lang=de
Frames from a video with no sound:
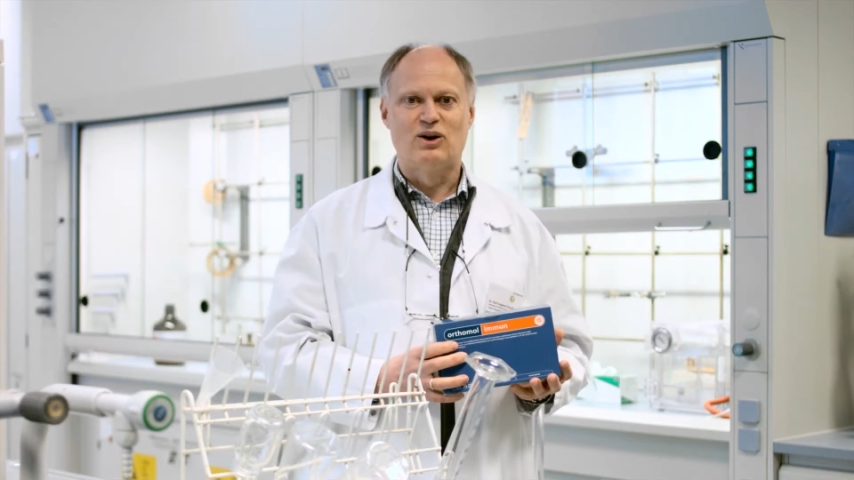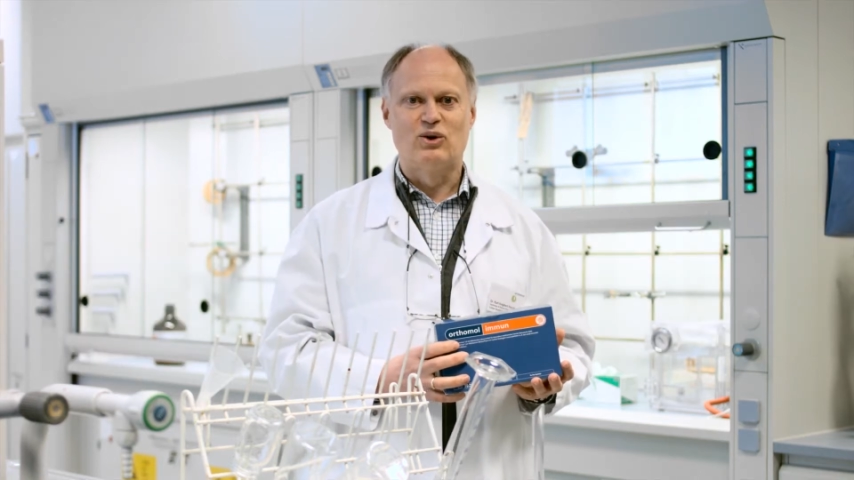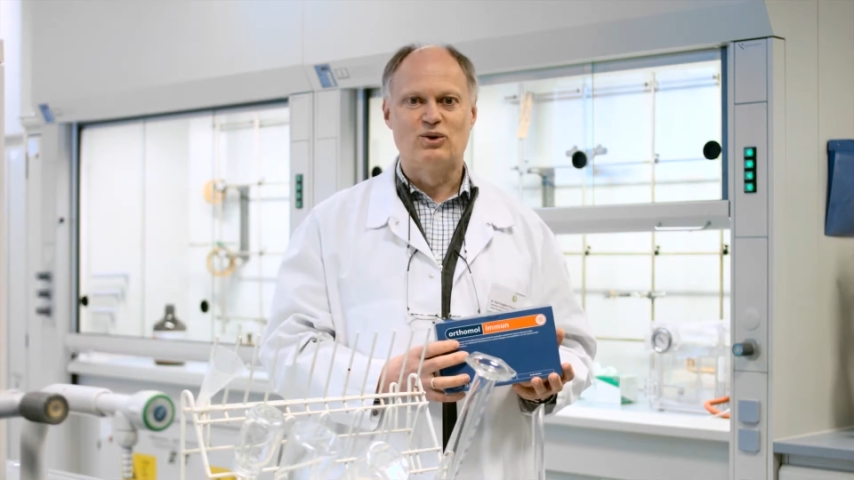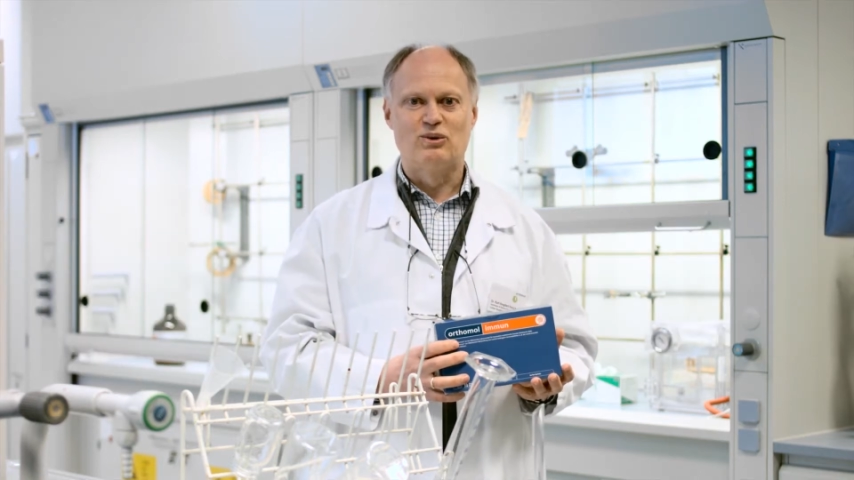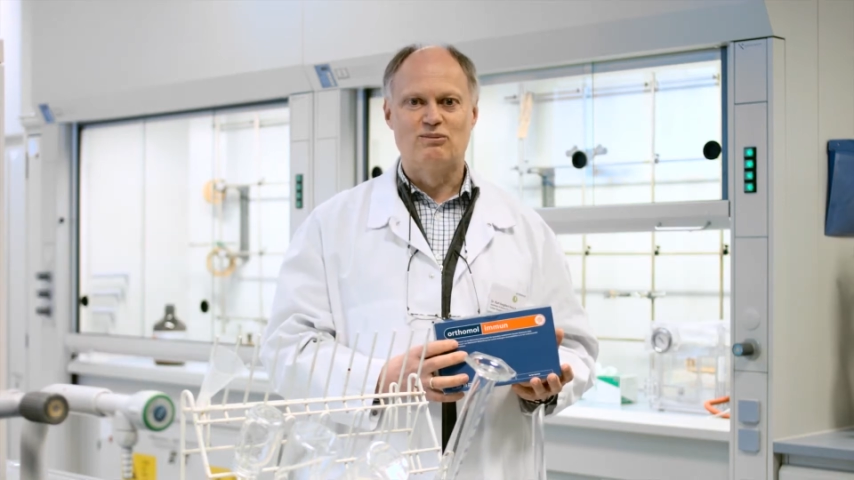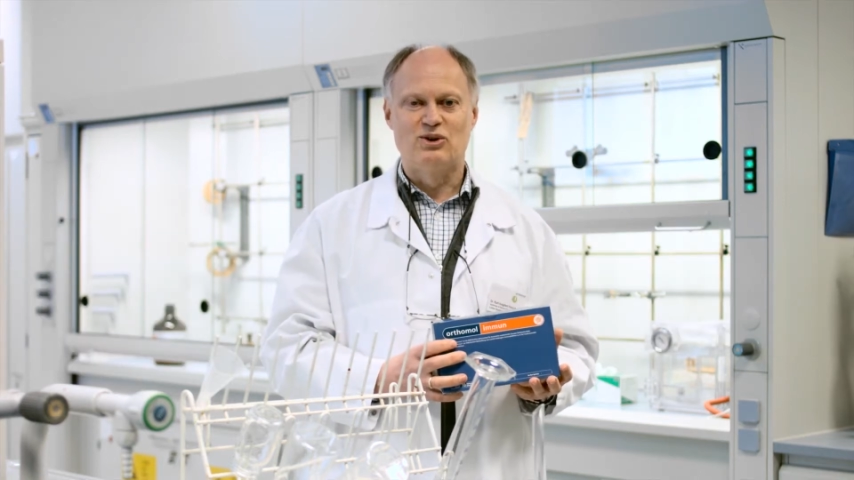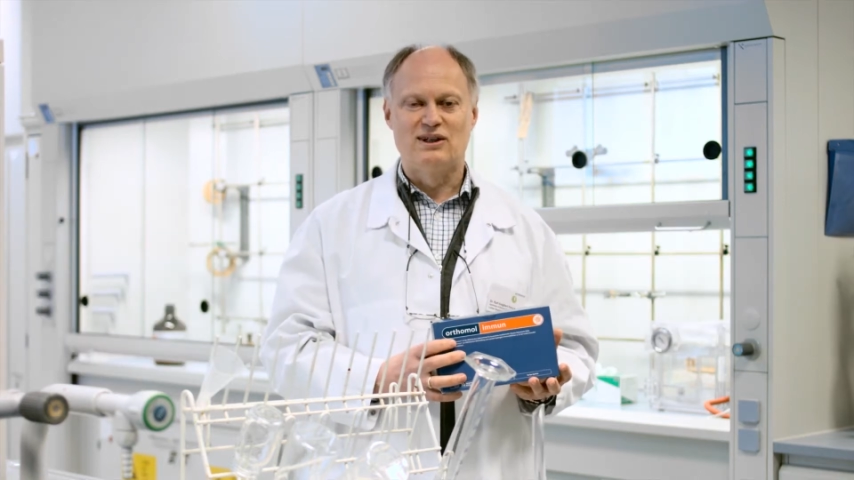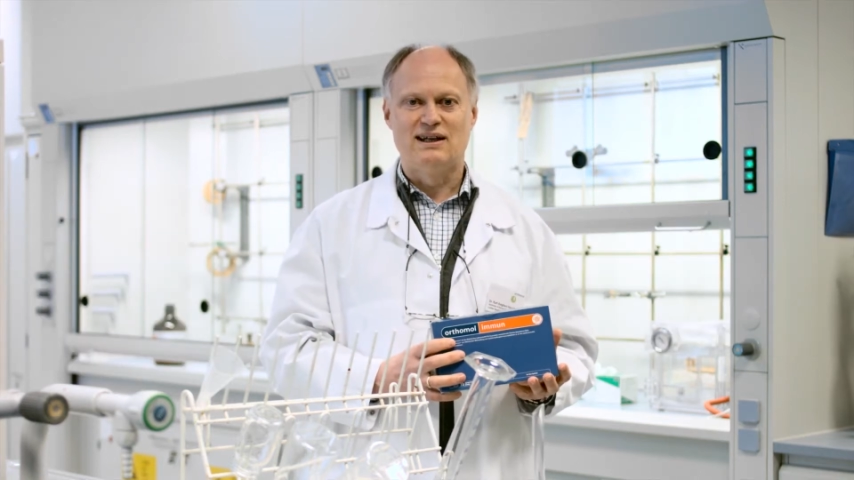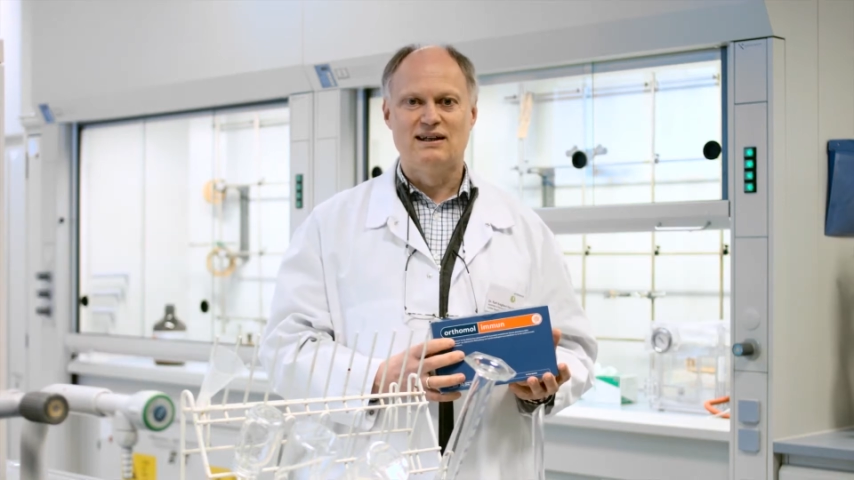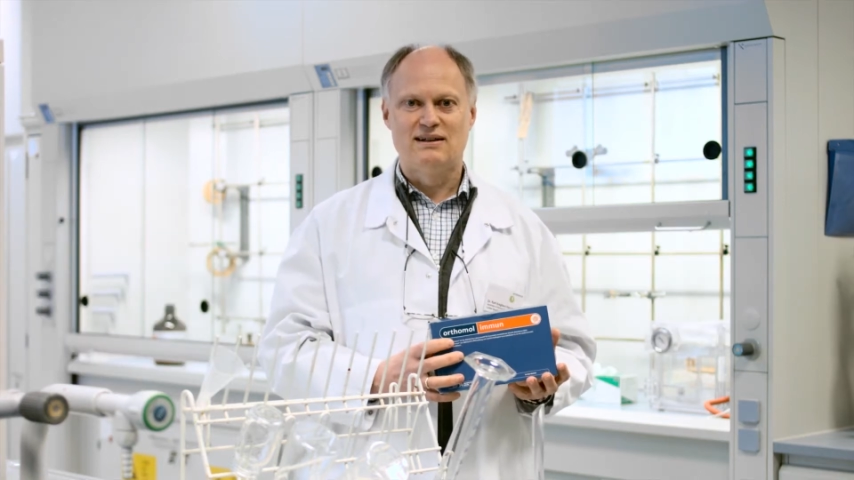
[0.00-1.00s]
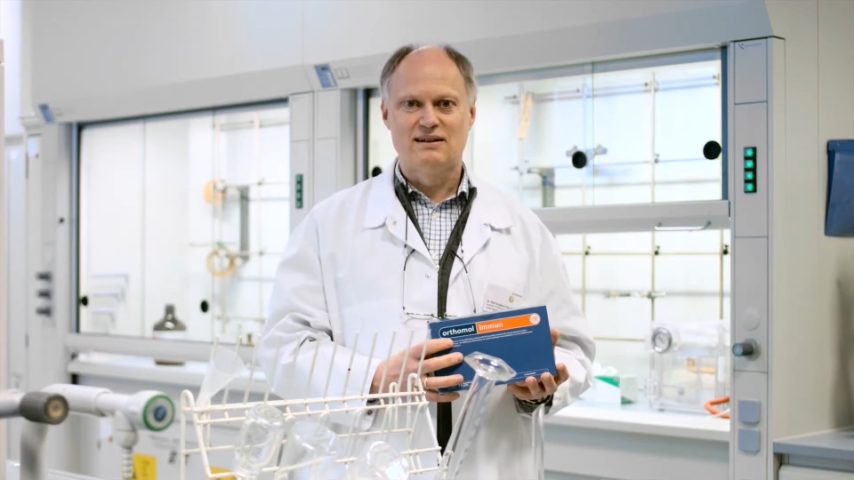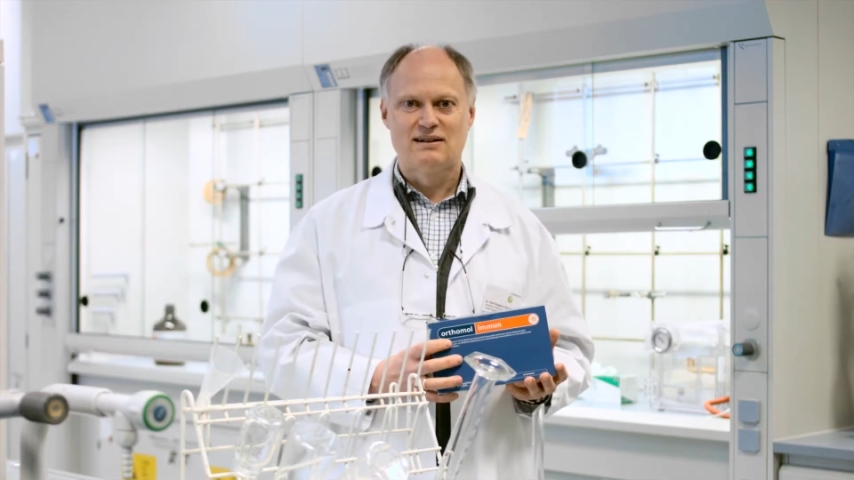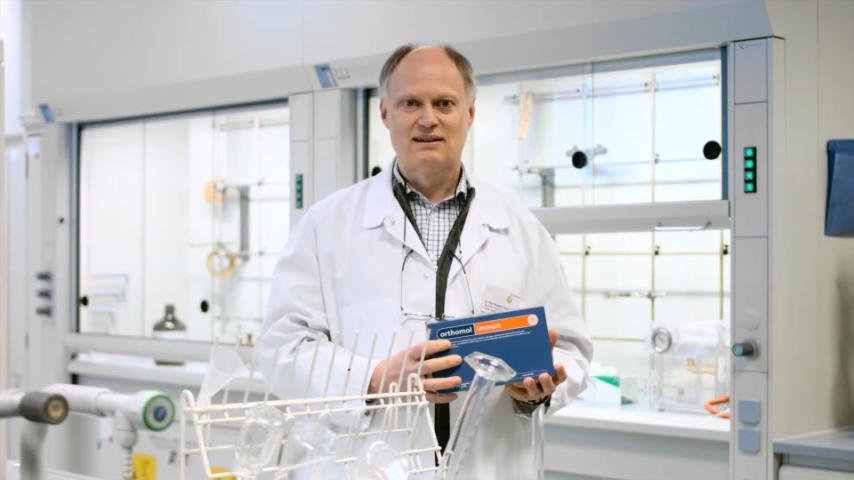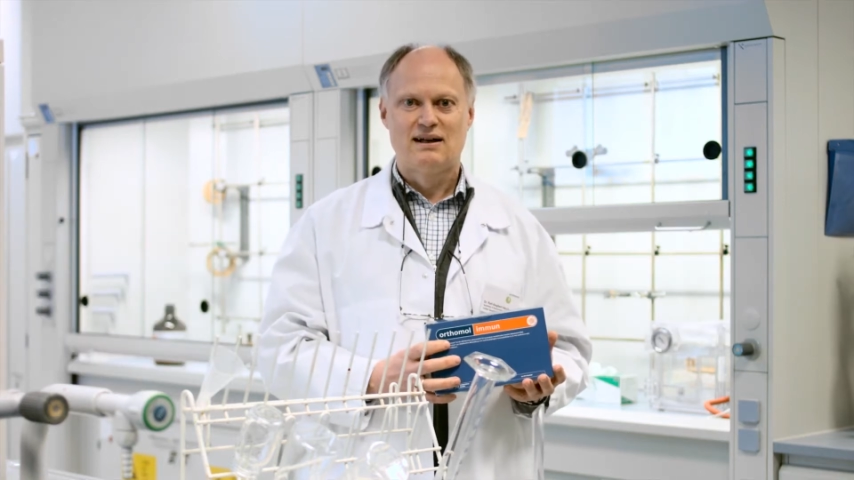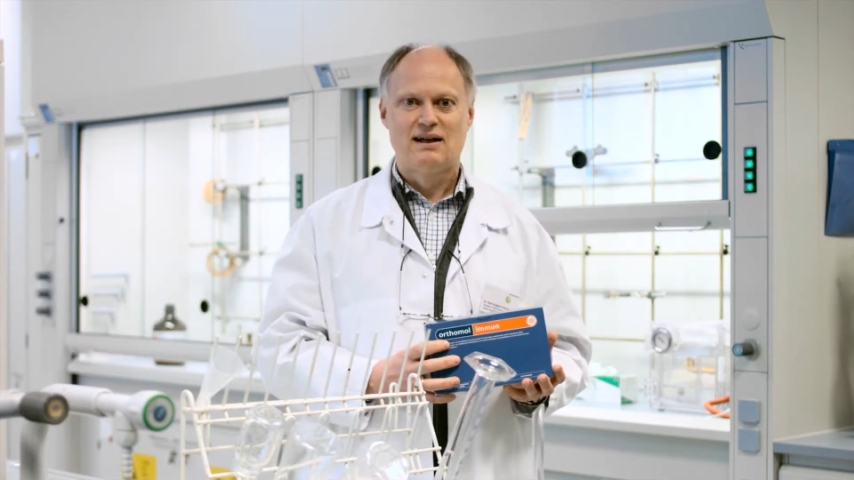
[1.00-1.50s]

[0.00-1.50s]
Automol tätig.